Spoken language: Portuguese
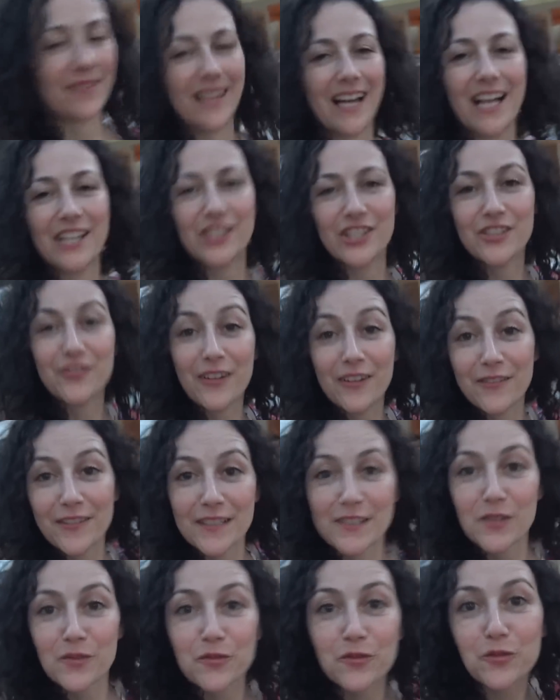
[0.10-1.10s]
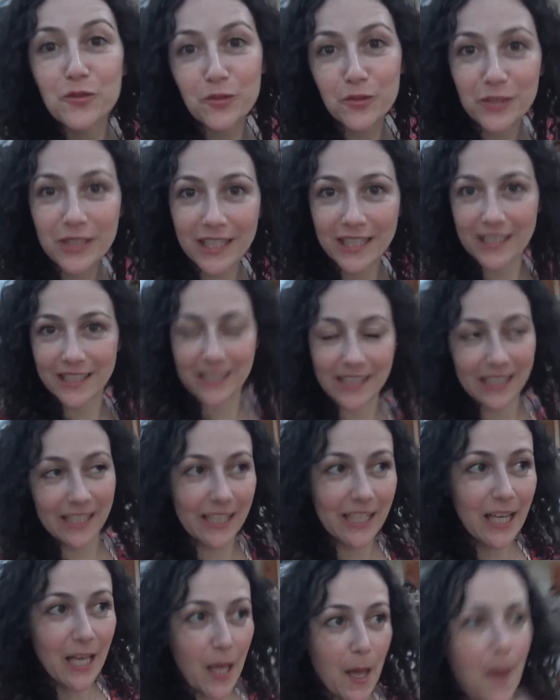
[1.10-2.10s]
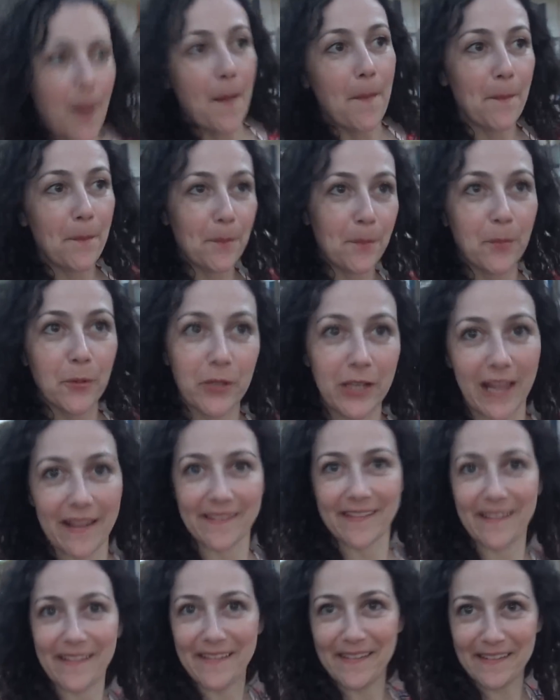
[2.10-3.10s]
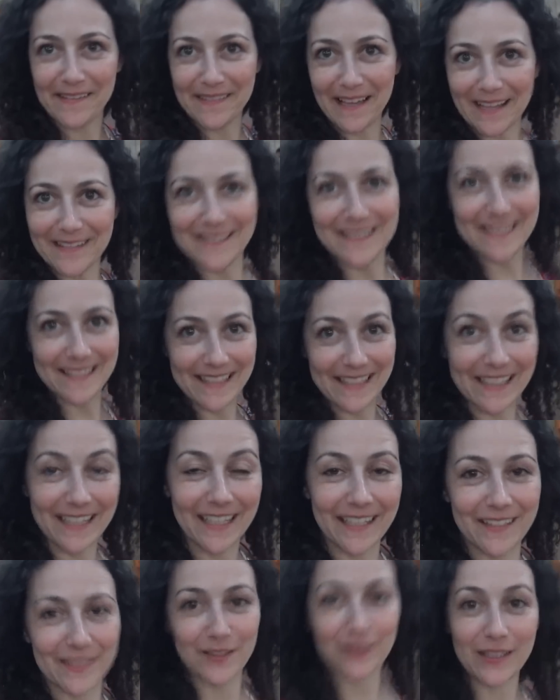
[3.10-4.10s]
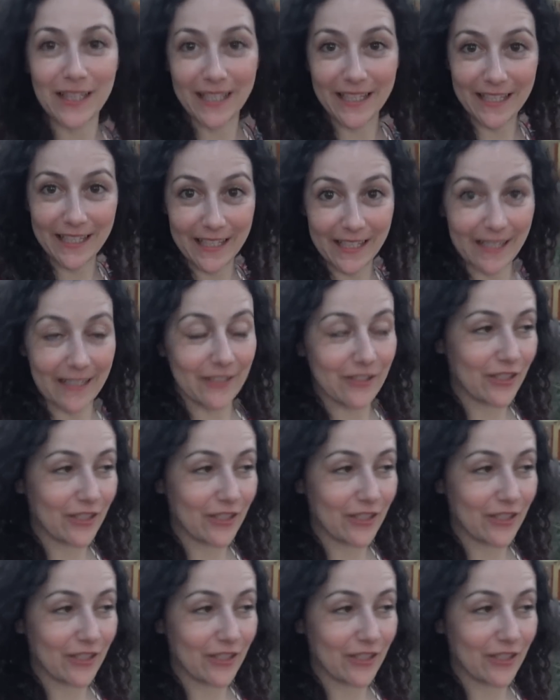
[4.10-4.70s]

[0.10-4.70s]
A gente vai fazer um tour aqui por essa cidadezinha que isso daqui,